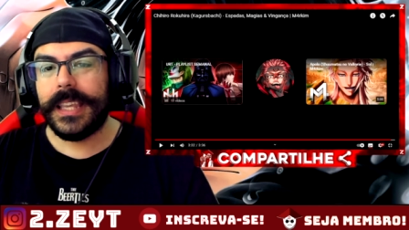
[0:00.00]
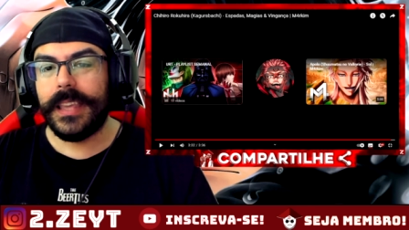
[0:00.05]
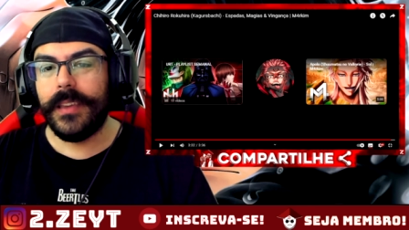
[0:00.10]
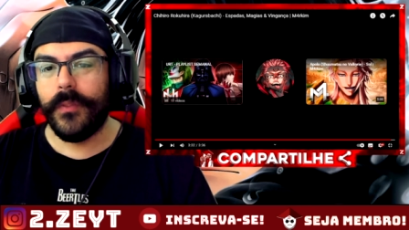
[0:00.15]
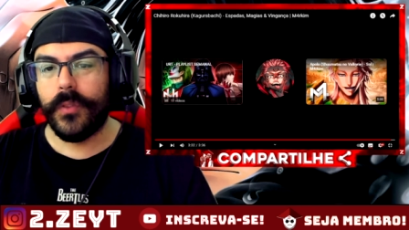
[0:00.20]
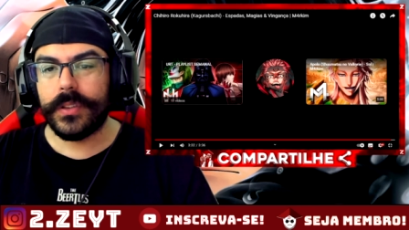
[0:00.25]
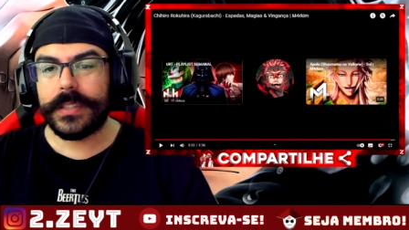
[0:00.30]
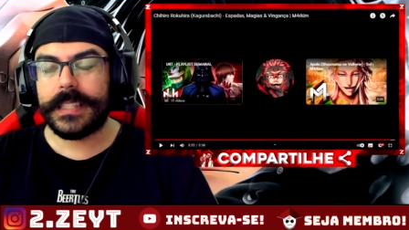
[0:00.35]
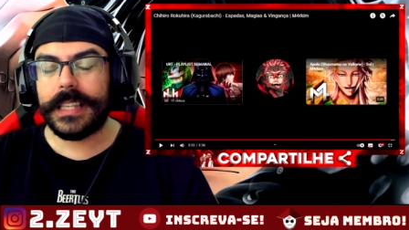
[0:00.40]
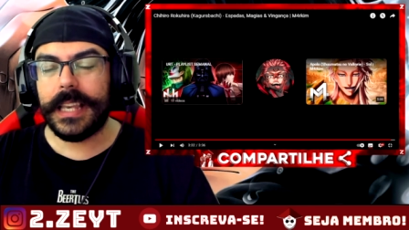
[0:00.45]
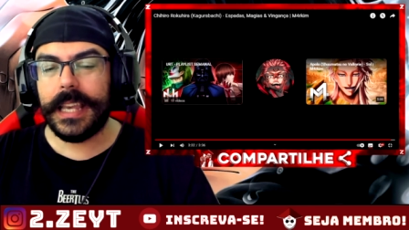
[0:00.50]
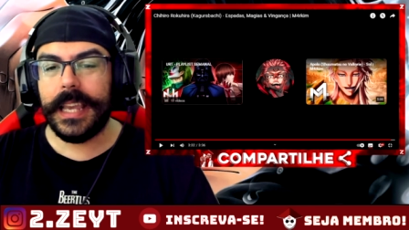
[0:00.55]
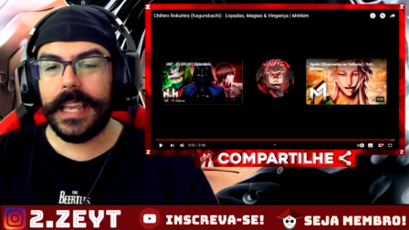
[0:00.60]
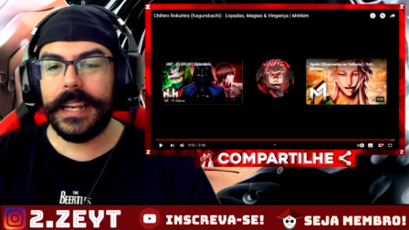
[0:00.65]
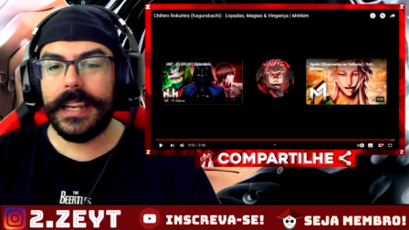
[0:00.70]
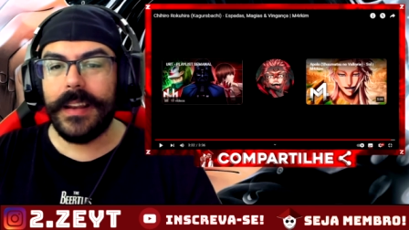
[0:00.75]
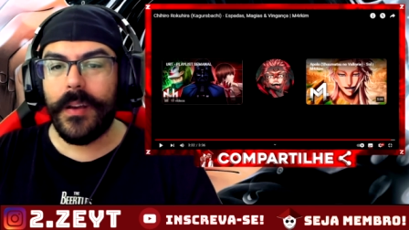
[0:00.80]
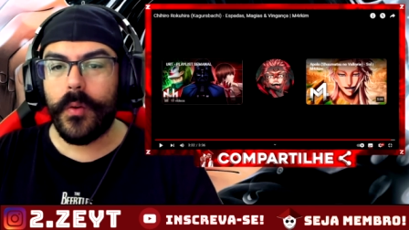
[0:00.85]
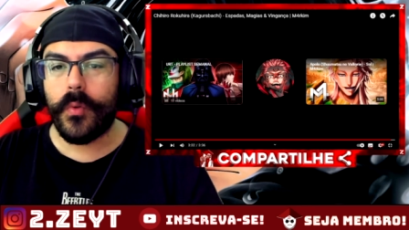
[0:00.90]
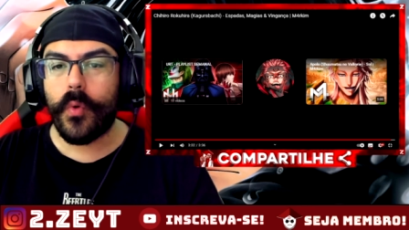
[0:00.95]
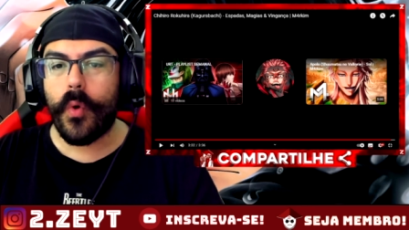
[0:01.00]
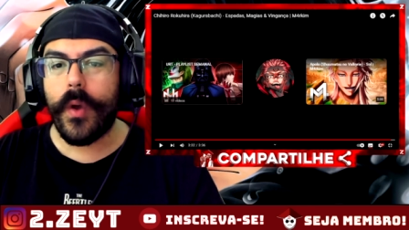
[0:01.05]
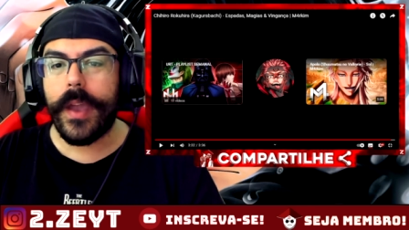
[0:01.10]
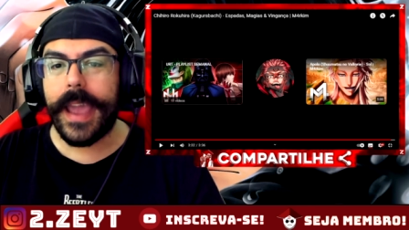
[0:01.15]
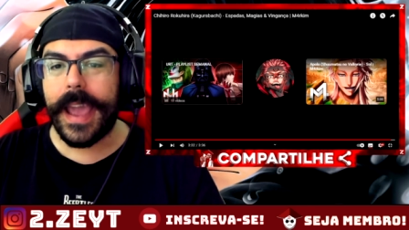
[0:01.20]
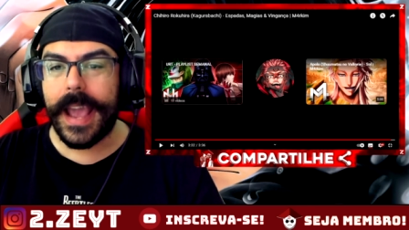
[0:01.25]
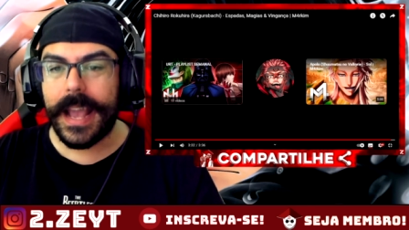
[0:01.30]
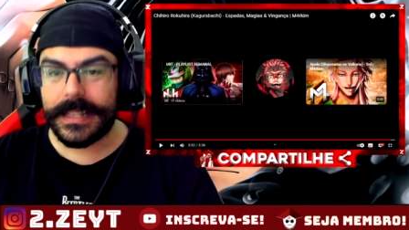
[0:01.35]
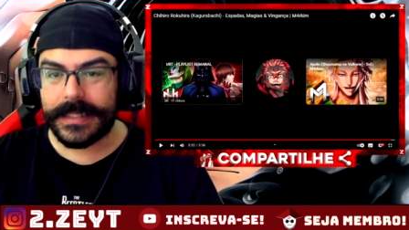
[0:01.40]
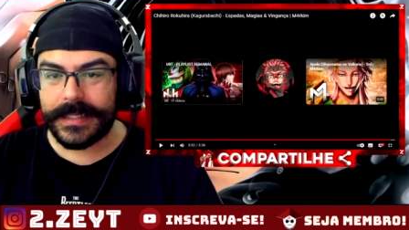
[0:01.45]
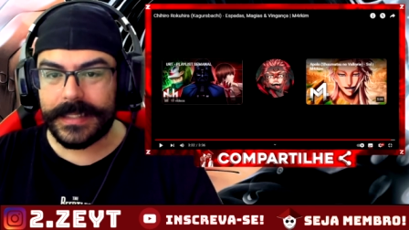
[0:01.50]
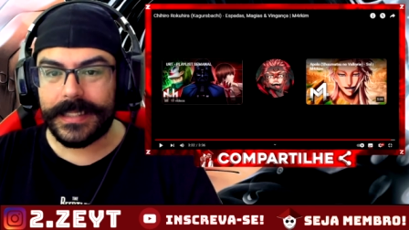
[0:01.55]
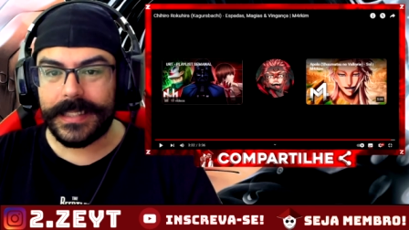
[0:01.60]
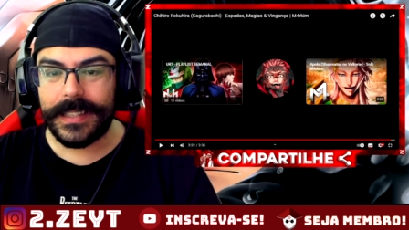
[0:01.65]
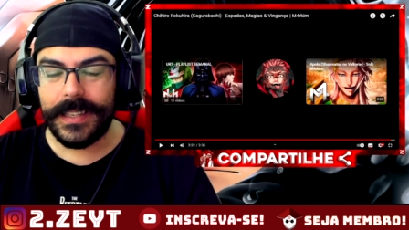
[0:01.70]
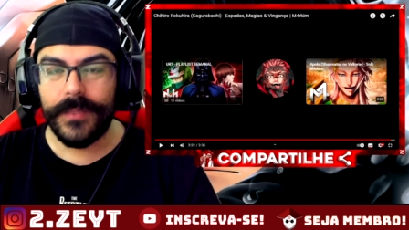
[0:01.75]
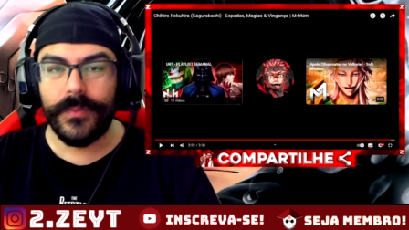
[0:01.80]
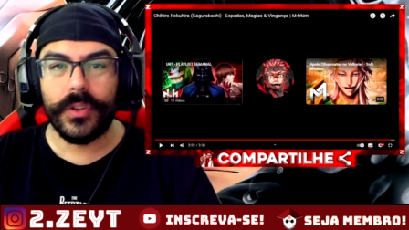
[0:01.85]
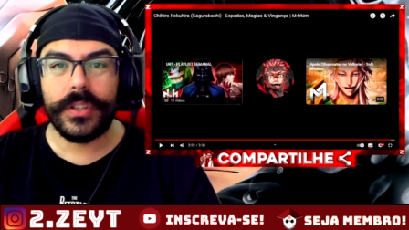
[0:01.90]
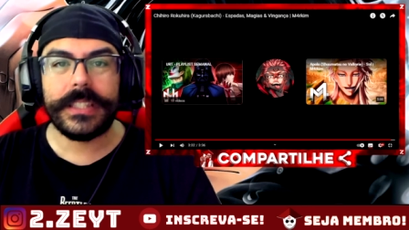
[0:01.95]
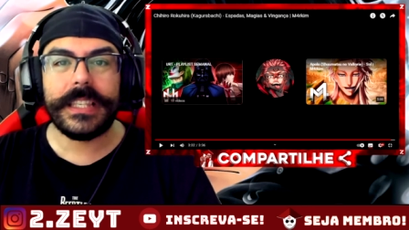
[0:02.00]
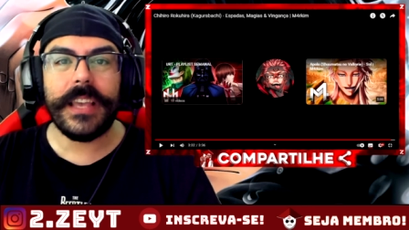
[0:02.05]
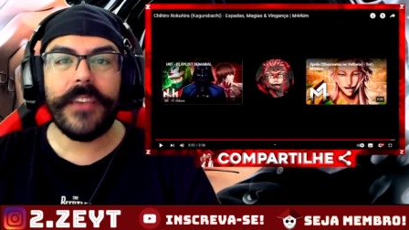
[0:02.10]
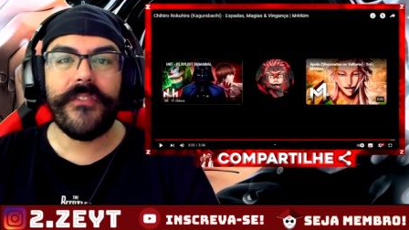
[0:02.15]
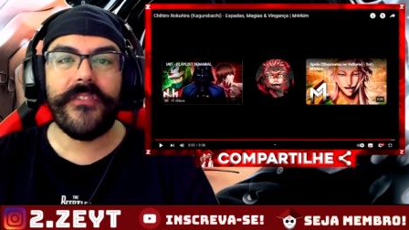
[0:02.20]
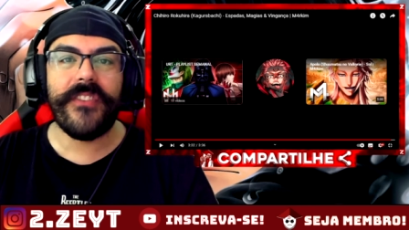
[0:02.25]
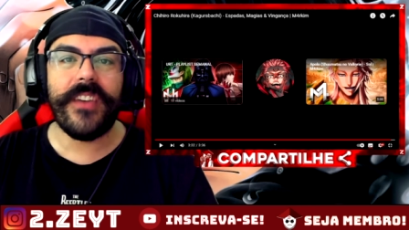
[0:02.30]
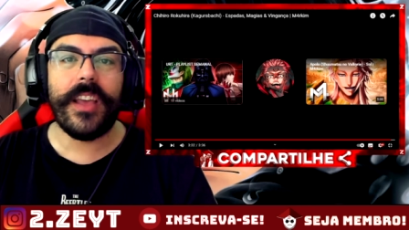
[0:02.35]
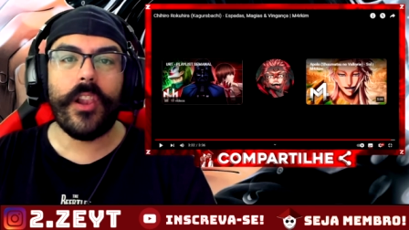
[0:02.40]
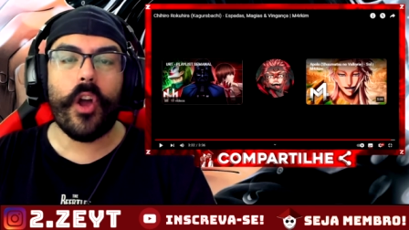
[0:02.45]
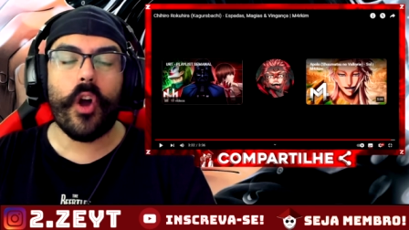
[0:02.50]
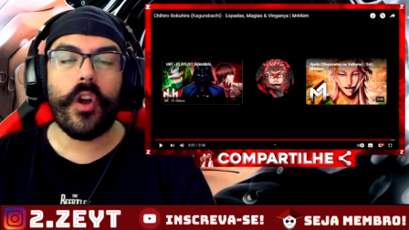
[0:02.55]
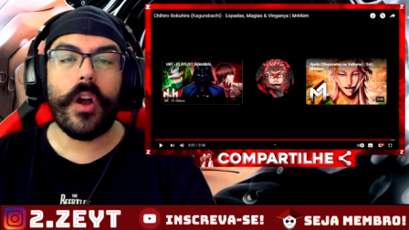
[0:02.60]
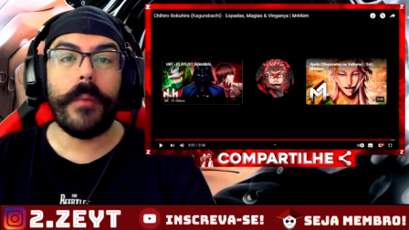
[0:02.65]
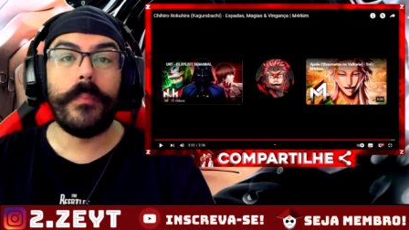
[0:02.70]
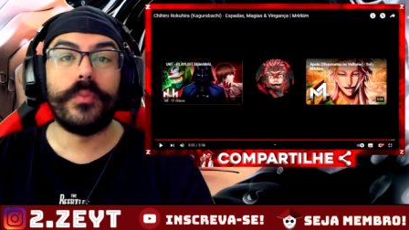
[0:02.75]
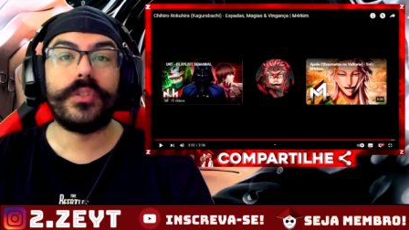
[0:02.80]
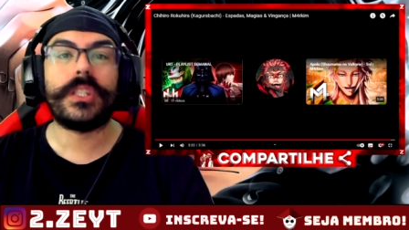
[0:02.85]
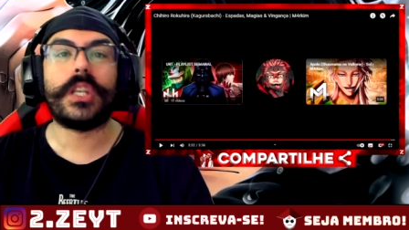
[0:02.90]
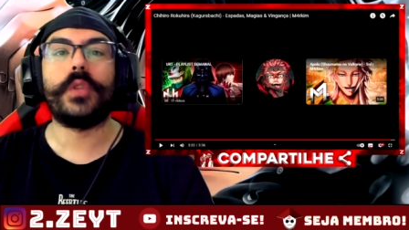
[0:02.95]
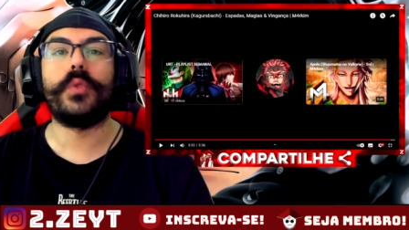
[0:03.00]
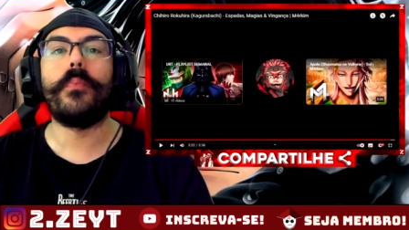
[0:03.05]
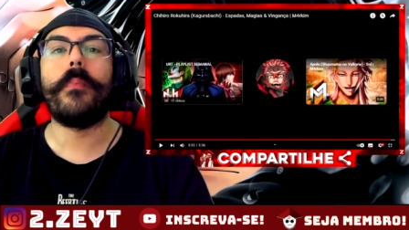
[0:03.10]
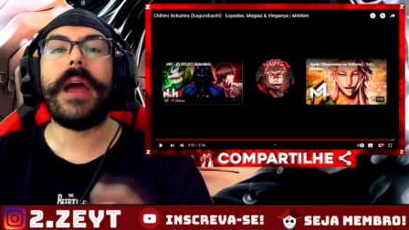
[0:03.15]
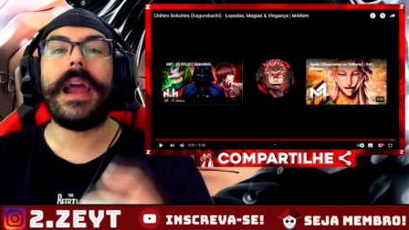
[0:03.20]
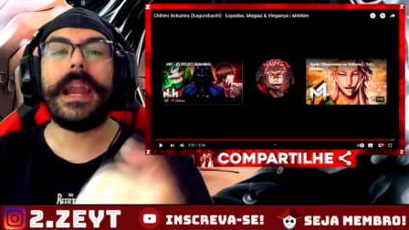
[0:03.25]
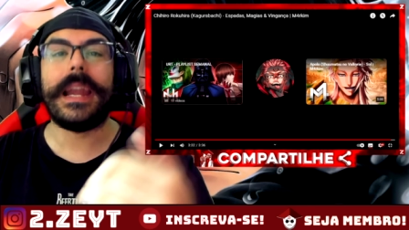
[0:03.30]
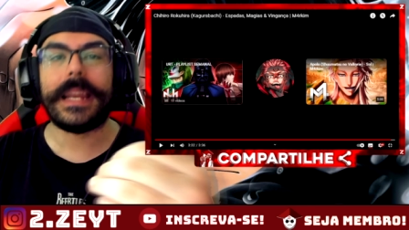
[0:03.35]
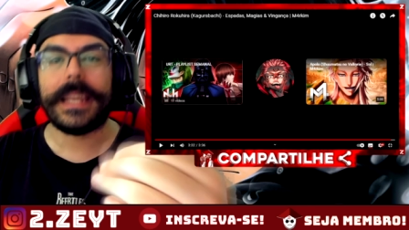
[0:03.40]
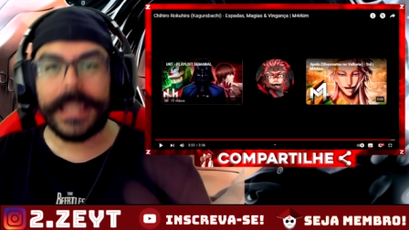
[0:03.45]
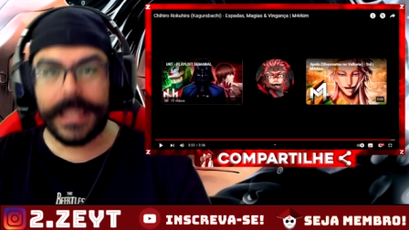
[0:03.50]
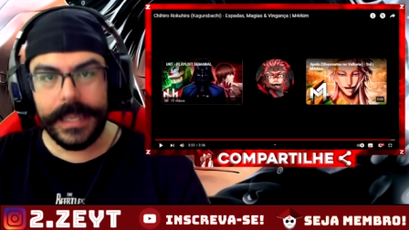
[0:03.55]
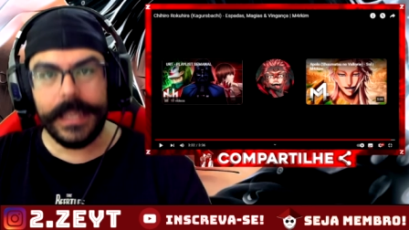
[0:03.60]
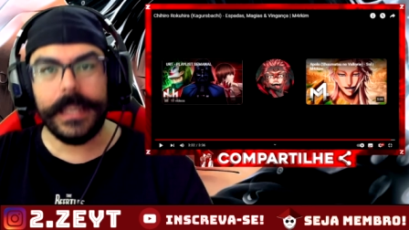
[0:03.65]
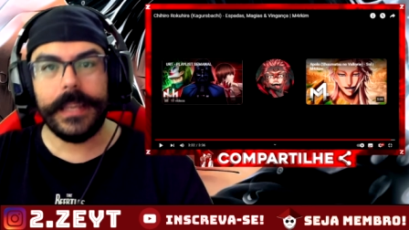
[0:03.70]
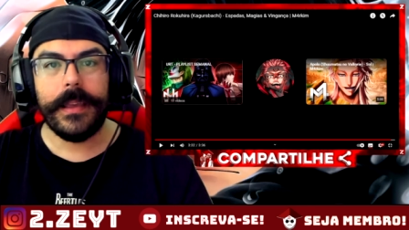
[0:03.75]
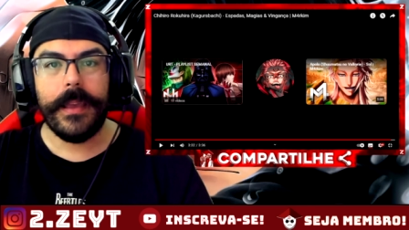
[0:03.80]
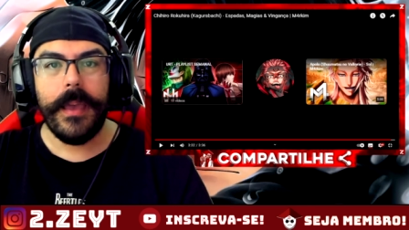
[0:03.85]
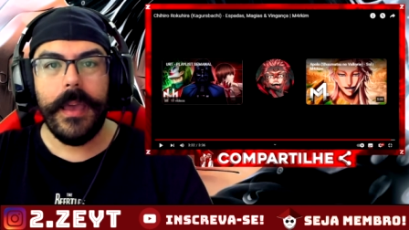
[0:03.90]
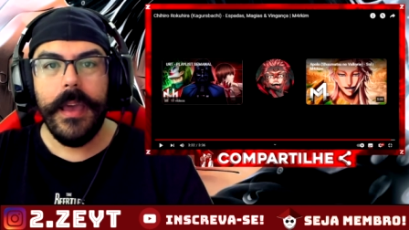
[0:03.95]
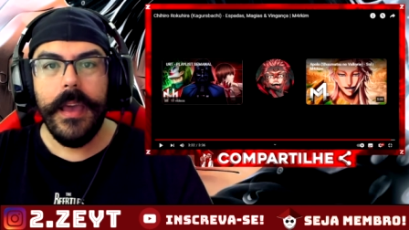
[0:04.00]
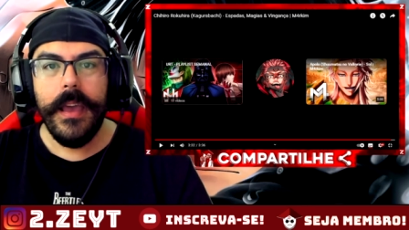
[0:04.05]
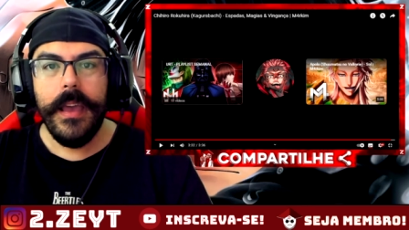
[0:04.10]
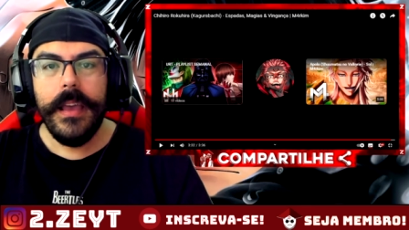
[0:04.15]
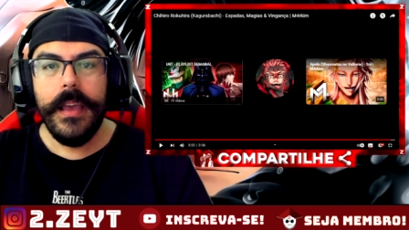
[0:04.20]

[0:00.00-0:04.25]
que você não conhece e você vê logo a música do Marquinhos.